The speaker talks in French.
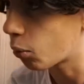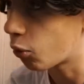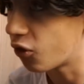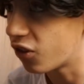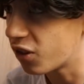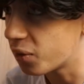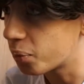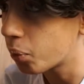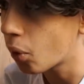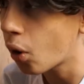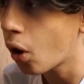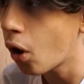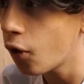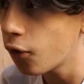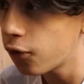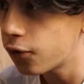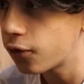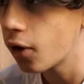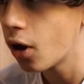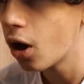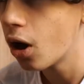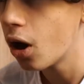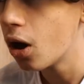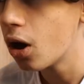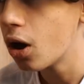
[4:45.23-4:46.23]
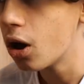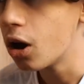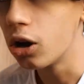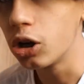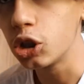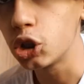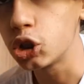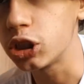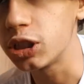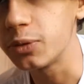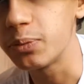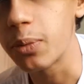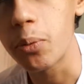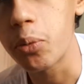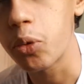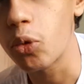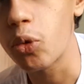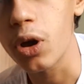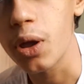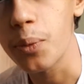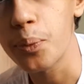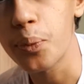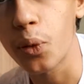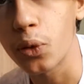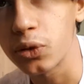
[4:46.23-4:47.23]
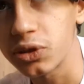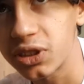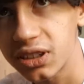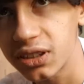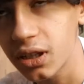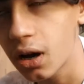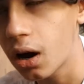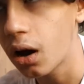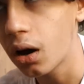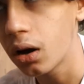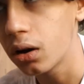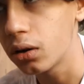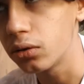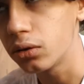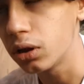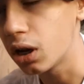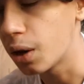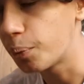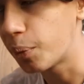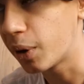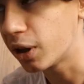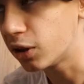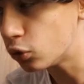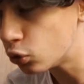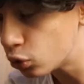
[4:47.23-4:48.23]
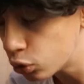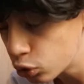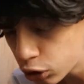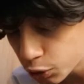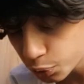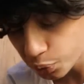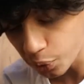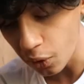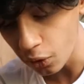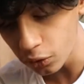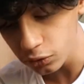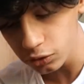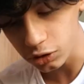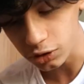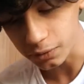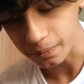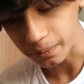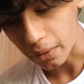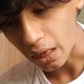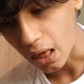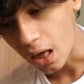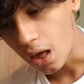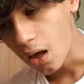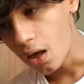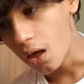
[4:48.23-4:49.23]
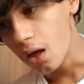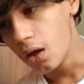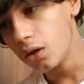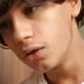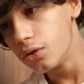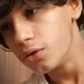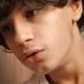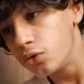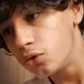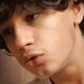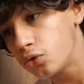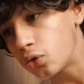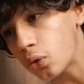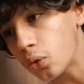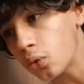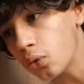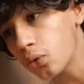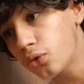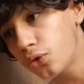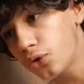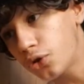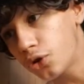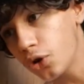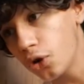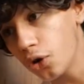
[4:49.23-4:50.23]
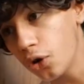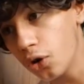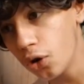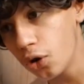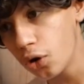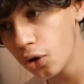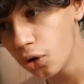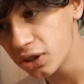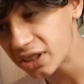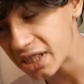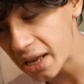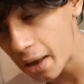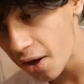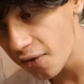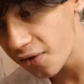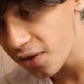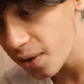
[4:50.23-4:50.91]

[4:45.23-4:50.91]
mauvais prof. Je sais pas pourquoi il pense ça, il a pas de goût, je pense. Donc euh, ça m'a